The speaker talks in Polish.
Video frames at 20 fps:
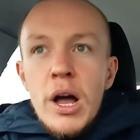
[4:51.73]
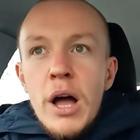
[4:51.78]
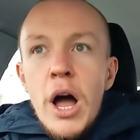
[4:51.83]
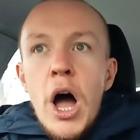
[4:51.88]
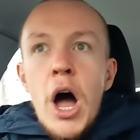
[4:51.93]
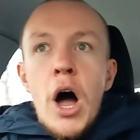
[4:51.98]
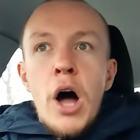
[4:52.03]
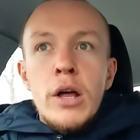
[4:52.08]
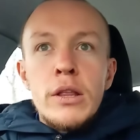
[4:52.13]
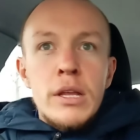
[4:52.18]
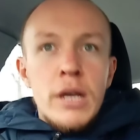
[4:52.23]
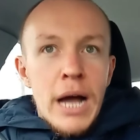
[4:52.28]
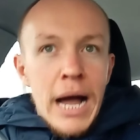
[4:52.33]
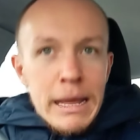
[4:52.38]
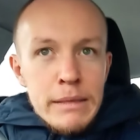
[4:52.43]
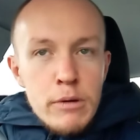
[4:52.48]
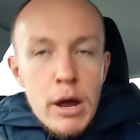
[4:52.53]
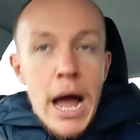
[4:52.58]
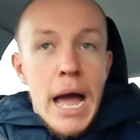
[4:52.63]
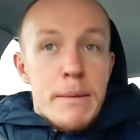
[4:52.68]
on,
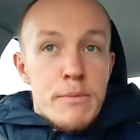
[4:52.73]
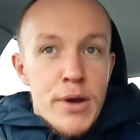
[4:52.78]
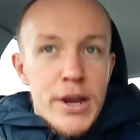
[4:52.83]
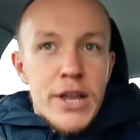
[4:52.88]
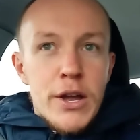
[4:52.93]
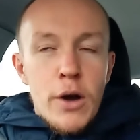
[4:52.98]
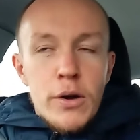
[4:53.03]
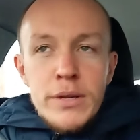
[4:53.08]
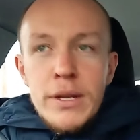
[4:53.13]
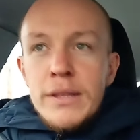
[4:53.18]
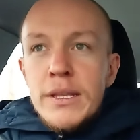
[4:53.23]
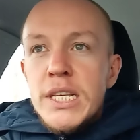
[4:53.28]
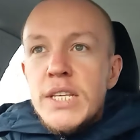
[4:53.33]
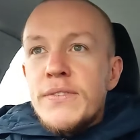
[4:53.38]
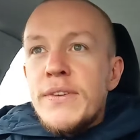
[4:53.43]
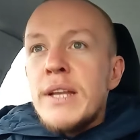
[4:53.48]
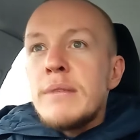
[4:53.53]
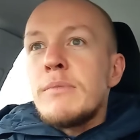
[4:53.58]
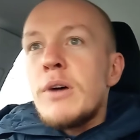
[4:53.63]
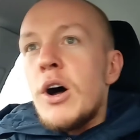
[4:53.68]
and I'm recording this
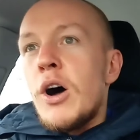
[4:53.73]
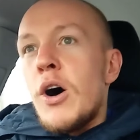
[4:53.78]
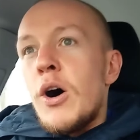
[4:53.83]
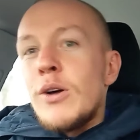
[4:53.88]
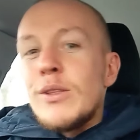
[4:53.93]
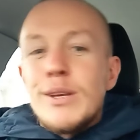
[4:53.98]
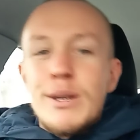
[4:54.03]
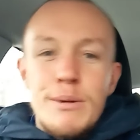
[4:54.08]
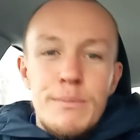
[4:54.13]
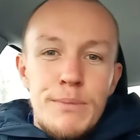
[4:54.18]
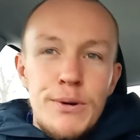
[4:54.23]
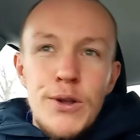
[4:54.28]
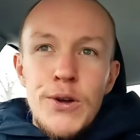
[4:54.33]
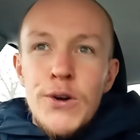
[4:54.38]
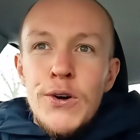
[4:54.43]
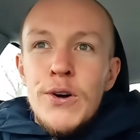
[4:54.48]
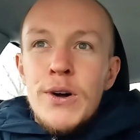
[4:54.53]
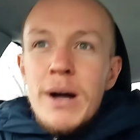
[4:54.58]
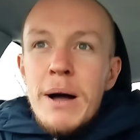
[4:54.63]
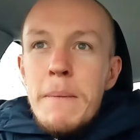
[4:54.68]
film on
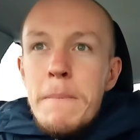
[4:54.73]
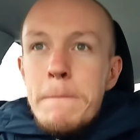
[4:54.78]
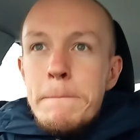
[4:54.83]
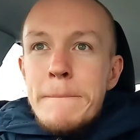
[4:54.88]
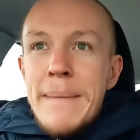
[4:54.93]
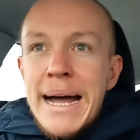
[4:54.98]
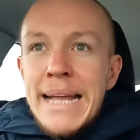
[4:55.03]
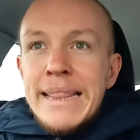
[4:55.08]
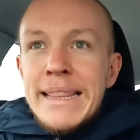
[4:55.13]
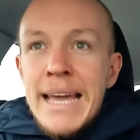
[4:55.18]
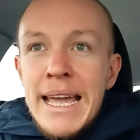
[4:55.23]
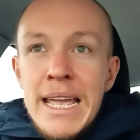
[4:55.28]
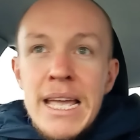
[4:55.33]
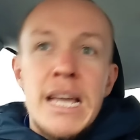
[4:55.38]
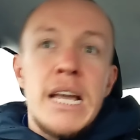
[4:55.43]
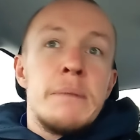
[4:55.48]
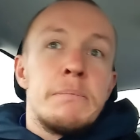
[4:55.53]
Blue Monday,